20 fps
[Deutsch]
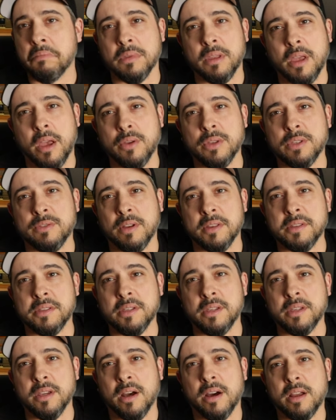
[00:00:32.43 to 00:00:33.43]

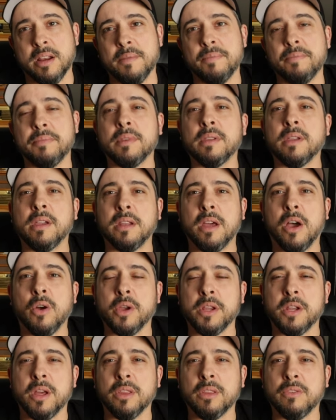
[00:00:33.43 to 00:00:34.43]
23 Jahre, genau
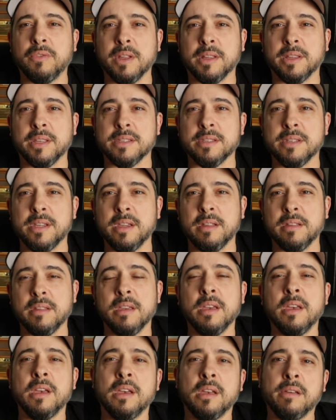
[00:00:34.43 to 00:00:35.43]
genannt wird das nicht.
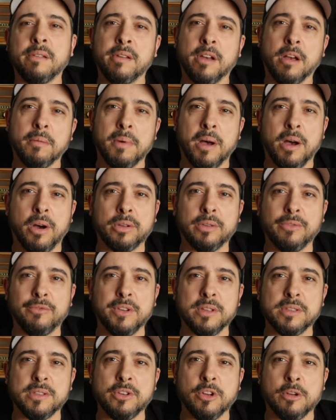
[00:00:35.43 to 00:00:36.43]
Wir haben
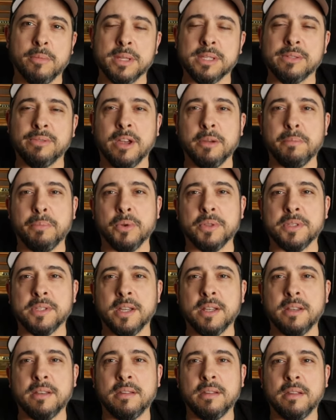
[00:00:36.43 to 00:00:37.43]

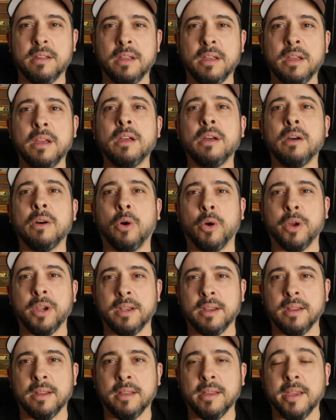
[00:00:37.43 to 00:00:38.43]
48,2%.
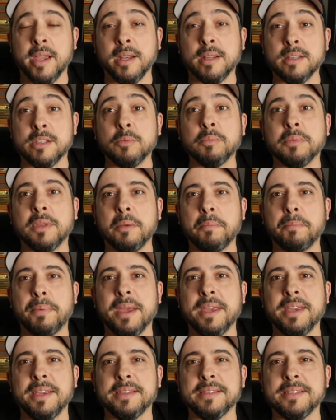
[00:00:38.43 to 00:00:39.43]
Heute geht es um den
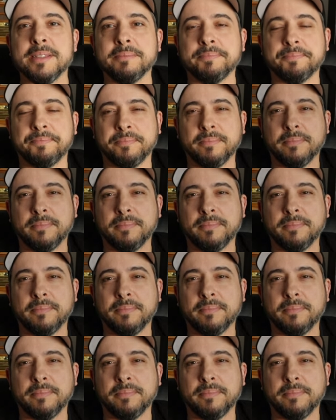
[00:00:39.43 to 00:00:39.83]
PX.